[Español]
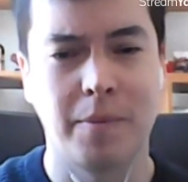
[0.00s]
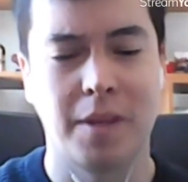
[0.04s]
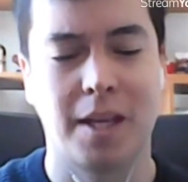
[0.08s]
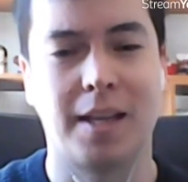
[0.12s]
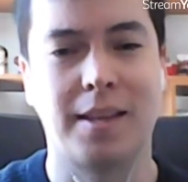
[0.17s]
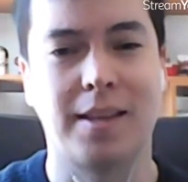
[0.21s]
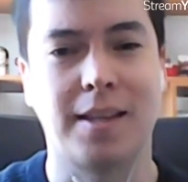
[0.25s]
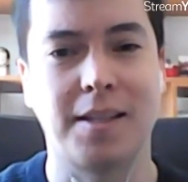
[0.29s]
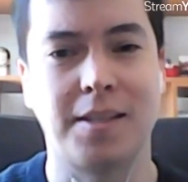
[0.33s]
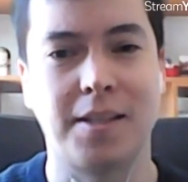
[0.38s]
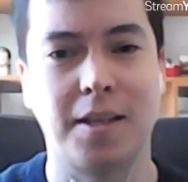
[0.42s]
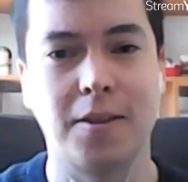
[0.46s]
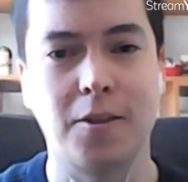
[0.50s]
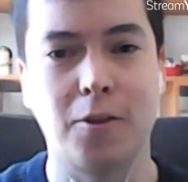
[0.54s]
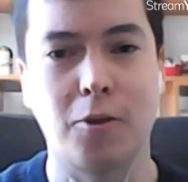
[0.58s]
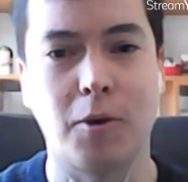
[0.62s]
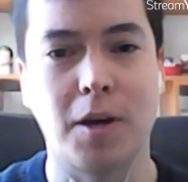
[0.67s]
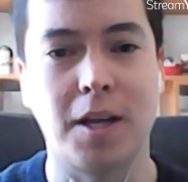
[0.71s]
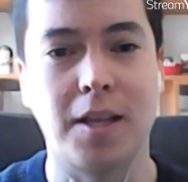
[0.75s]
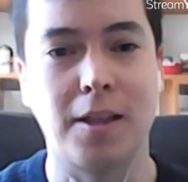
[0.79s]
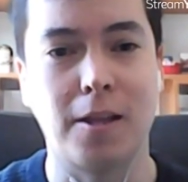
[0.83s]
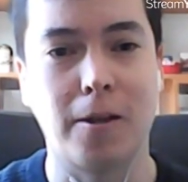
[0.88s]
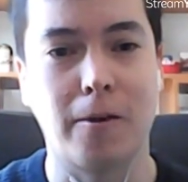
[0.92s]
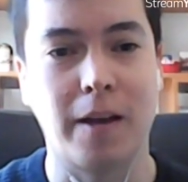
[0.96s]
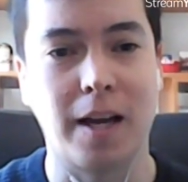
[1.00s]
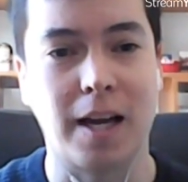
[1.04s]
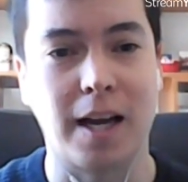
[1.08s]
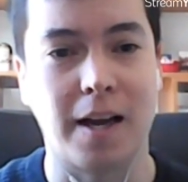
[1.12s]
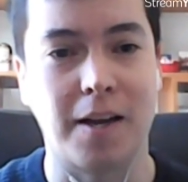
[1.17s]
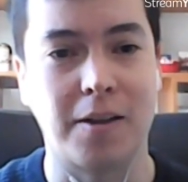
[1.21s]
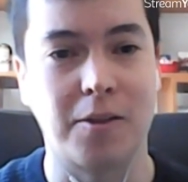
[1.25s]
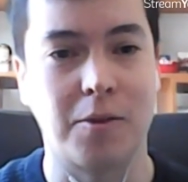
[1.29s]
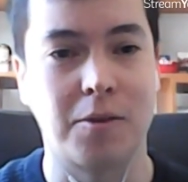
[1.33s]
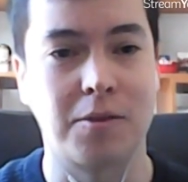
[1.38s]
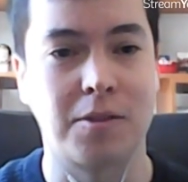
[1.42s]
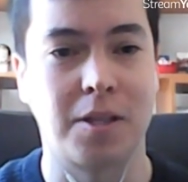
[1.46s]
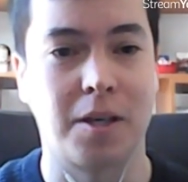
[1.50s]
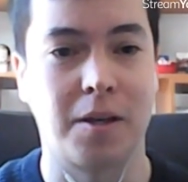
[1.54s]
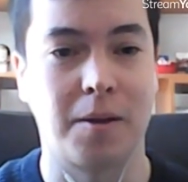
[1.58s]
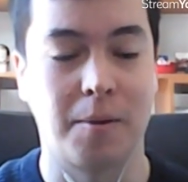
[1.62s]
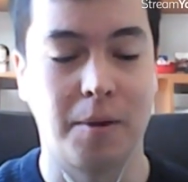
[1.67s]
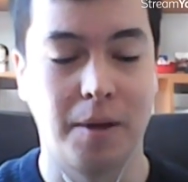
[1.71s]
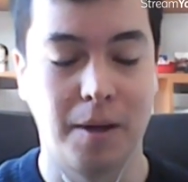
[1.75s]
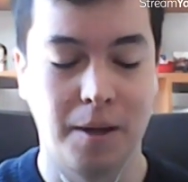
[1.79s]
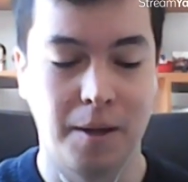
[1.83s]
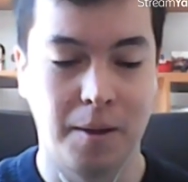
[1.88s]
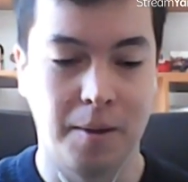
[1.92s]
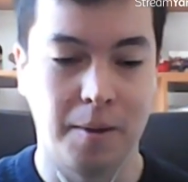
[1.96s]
estas 120 becas. Entonces,